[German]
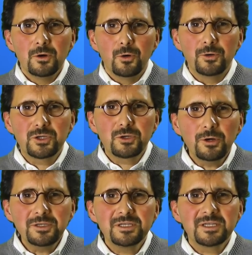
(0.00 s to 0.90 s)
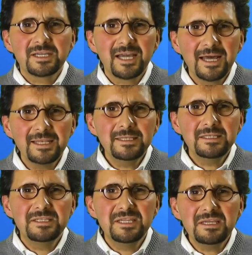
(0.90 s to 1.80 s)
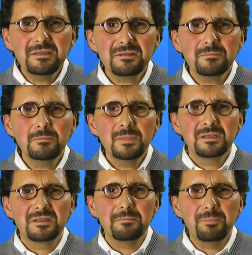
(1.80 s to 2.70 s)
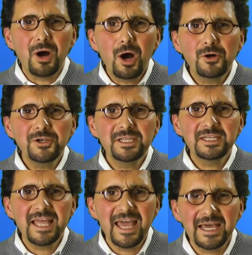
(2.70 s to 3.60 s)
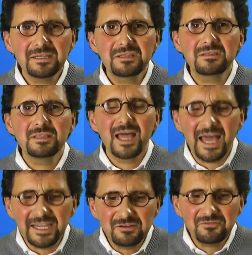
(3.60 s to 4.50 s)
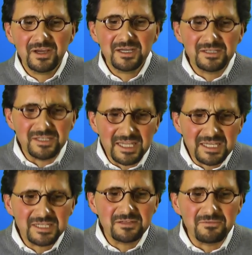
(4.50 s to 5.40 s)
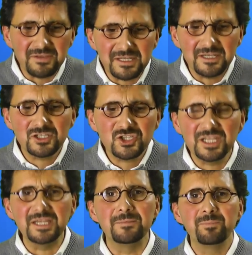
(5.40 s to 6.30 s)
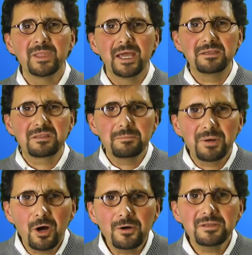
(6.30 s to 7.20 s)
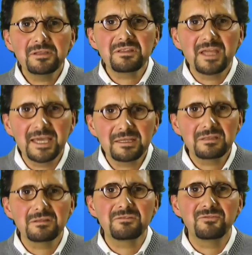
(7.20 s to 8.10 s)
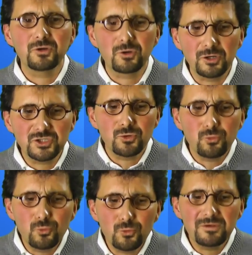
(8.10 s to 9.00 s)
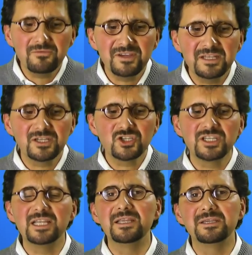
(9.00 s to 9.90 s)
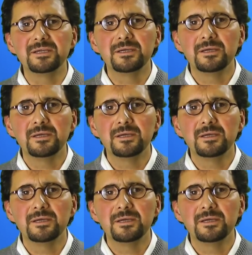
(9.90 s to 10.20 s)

und Gott kann diesem zerbrochenen Herzen einfach nicht widerstehen. Ein zerbrochenes Herz ist für Gott unwiderstehlich.